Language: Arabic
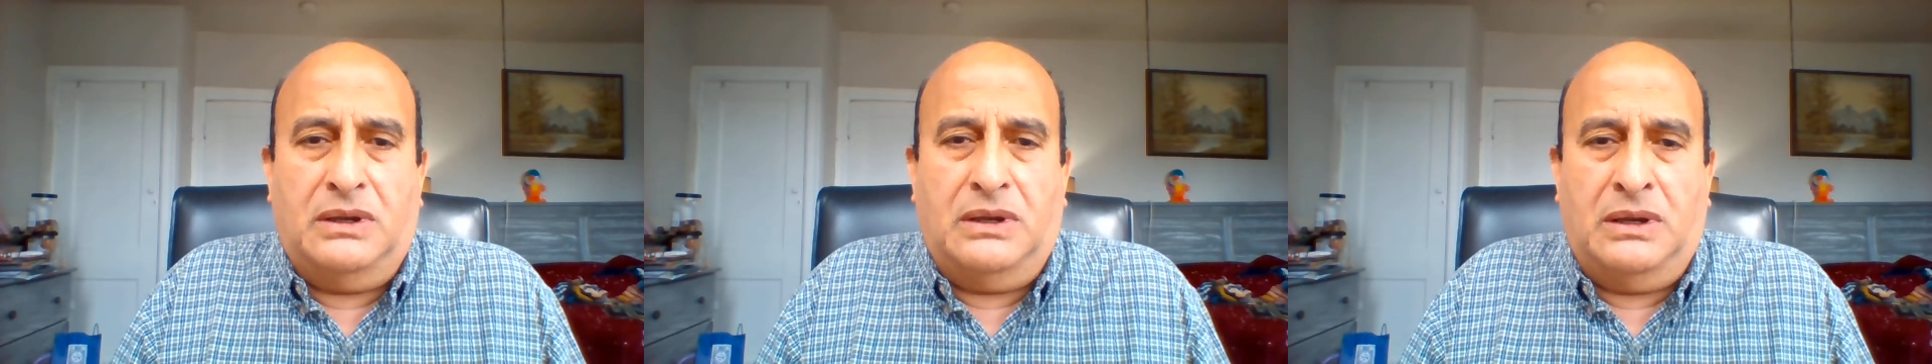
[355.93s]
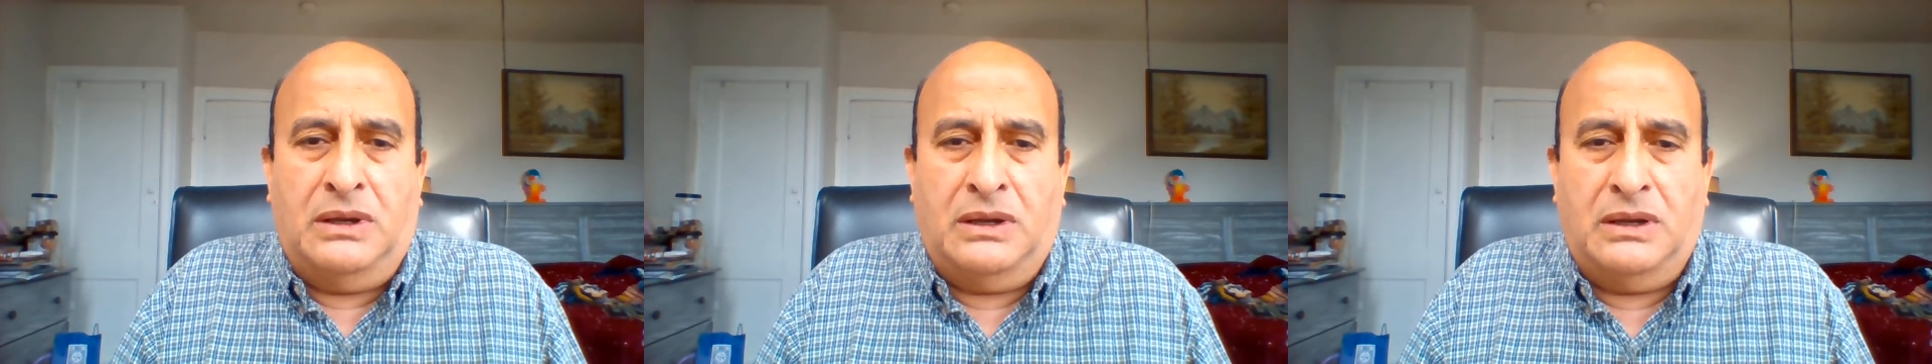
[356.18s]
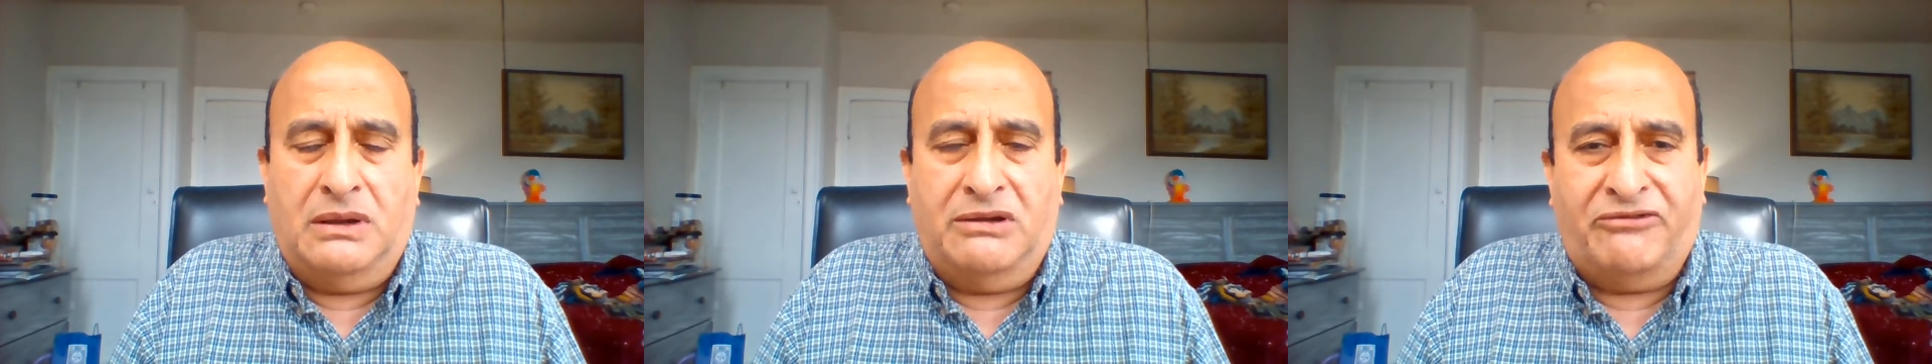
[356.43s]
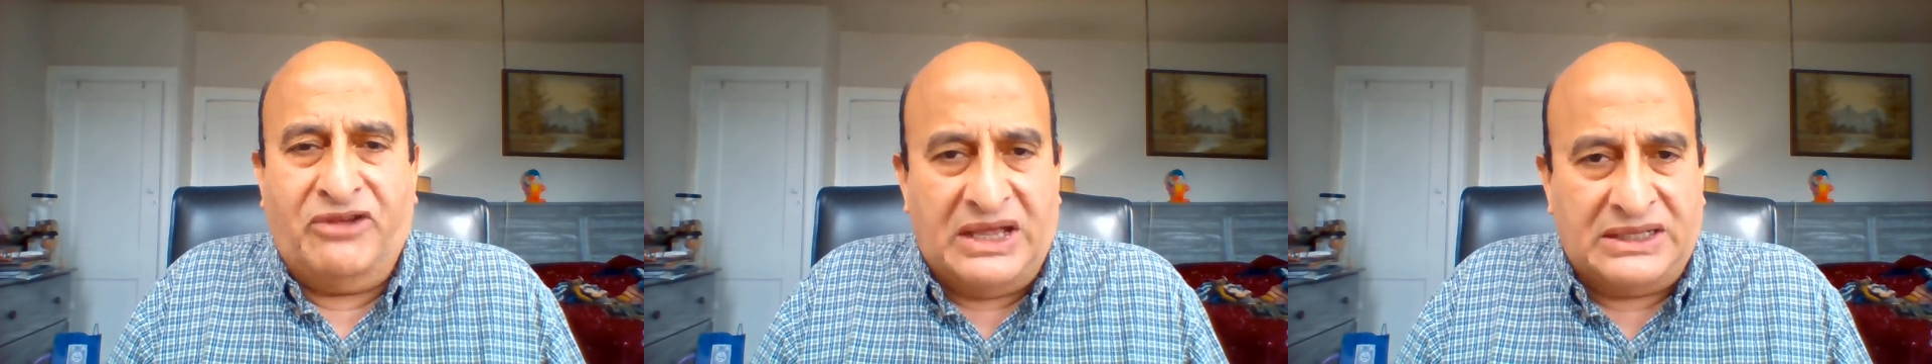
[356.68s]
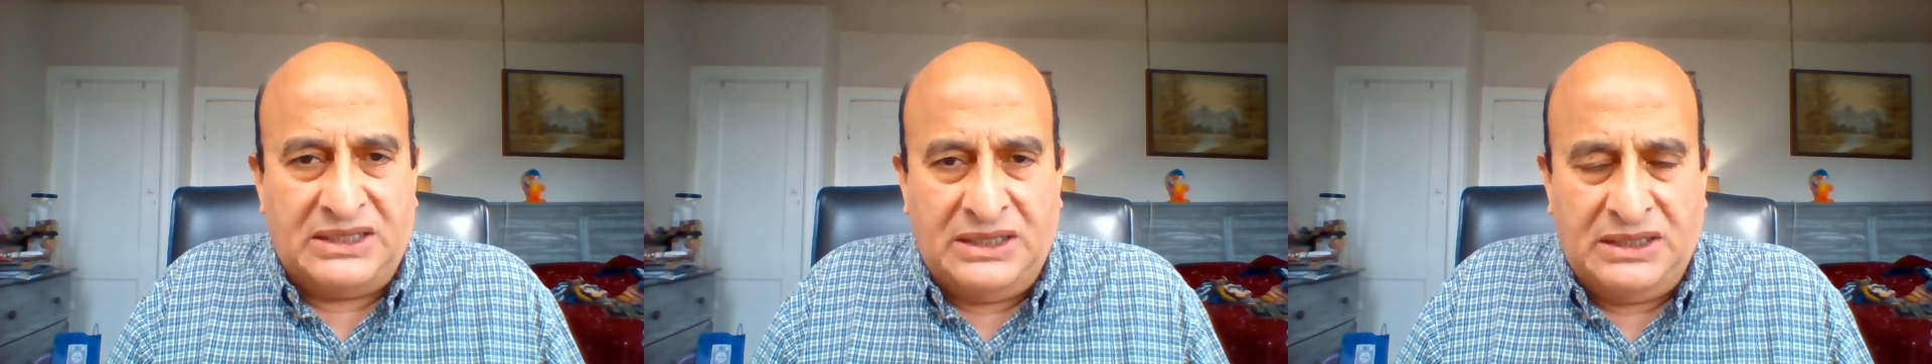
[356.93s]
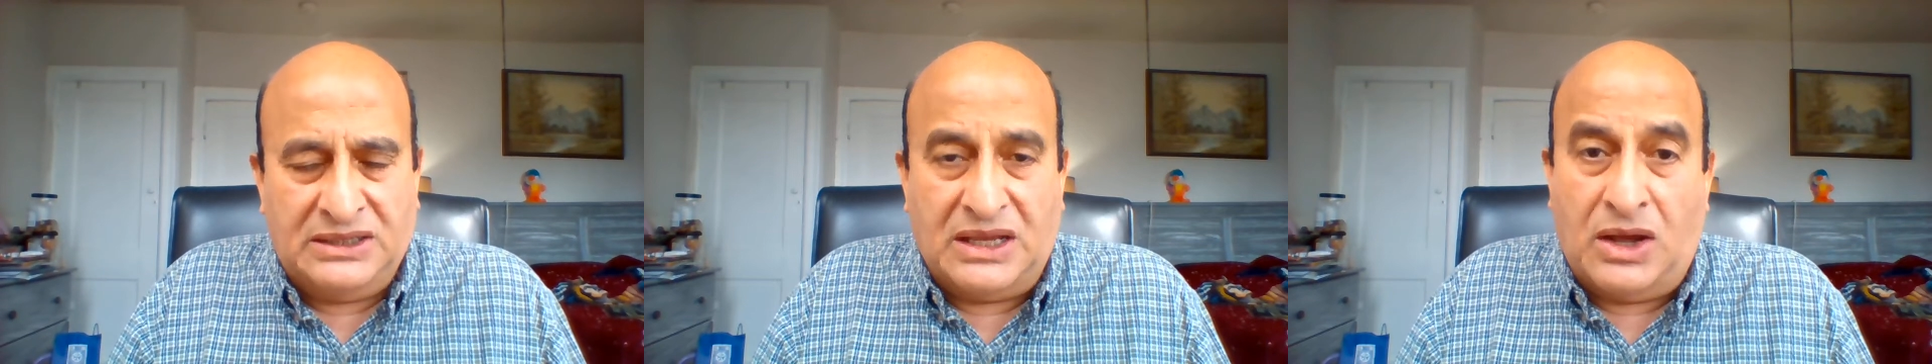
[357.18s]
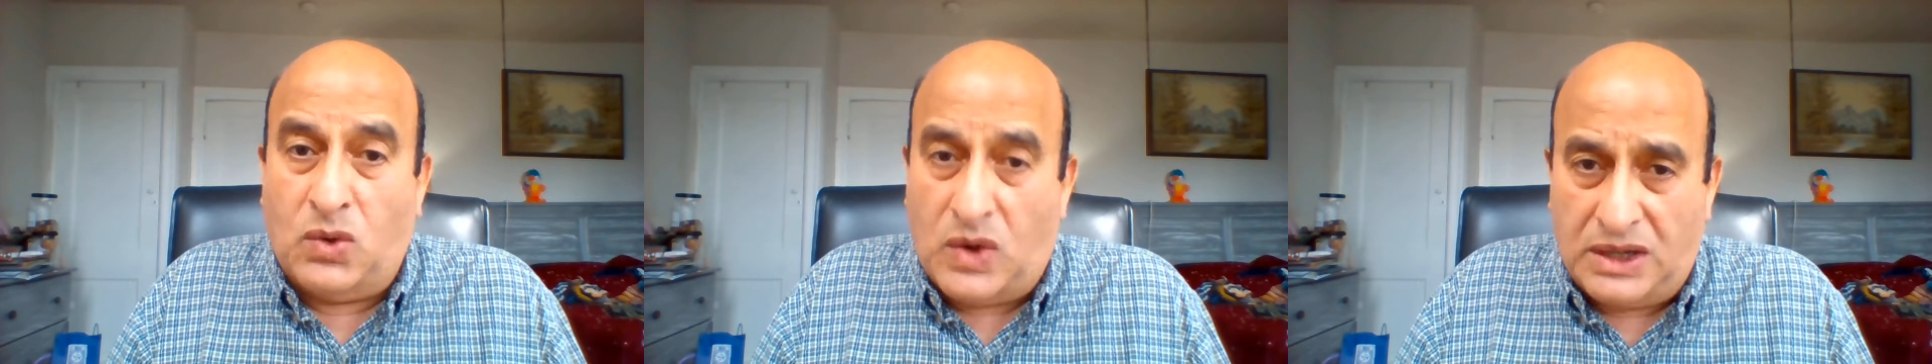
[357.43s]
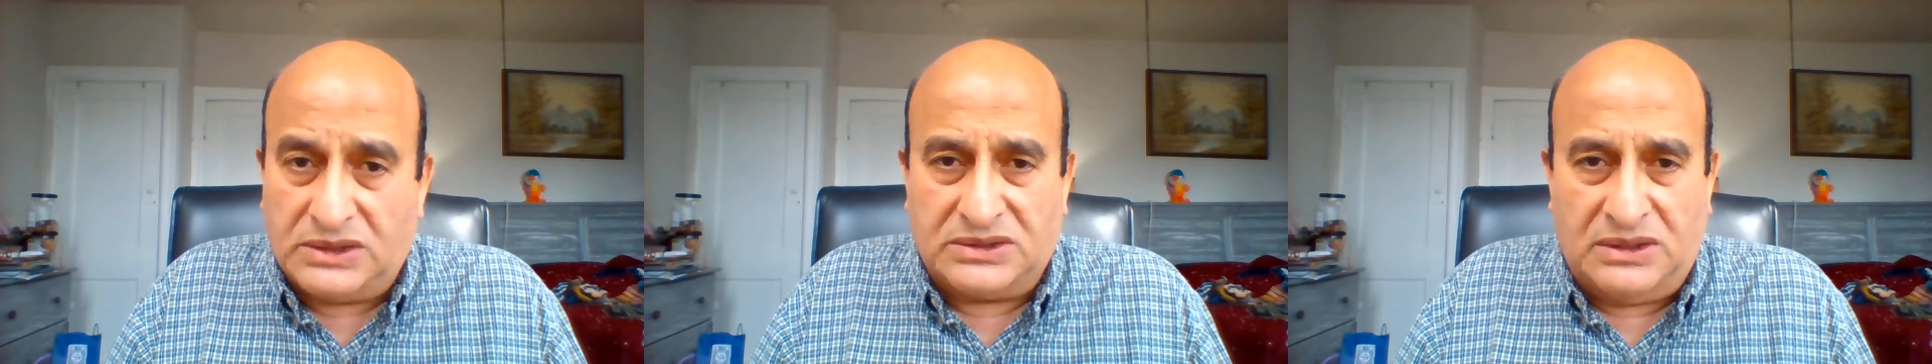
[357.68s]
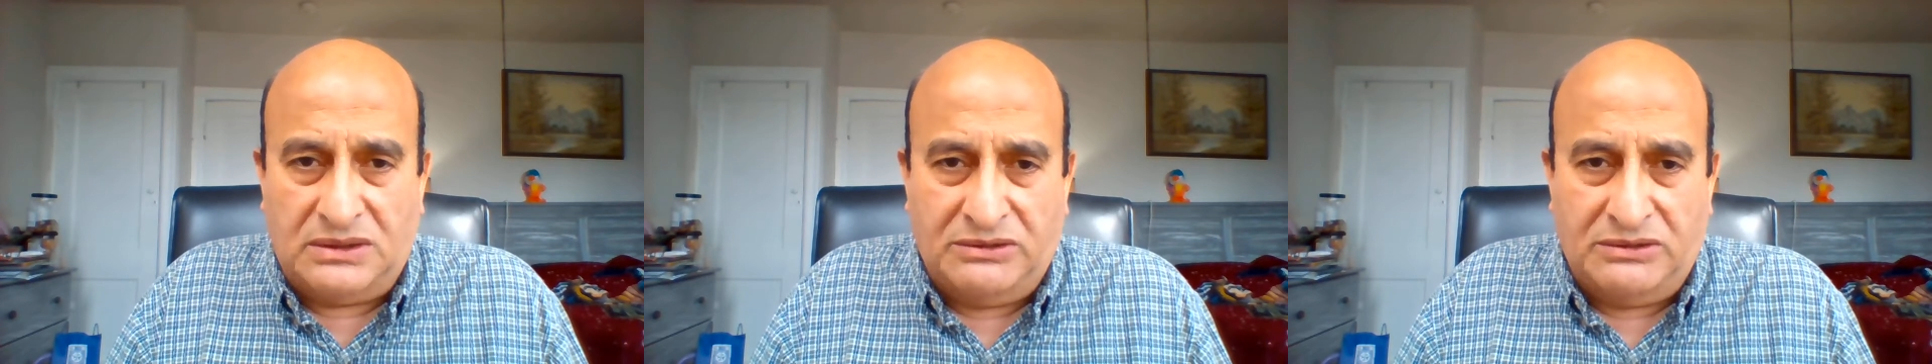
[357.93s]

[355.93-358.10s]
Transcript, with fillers: آه، فئتين أو أكثر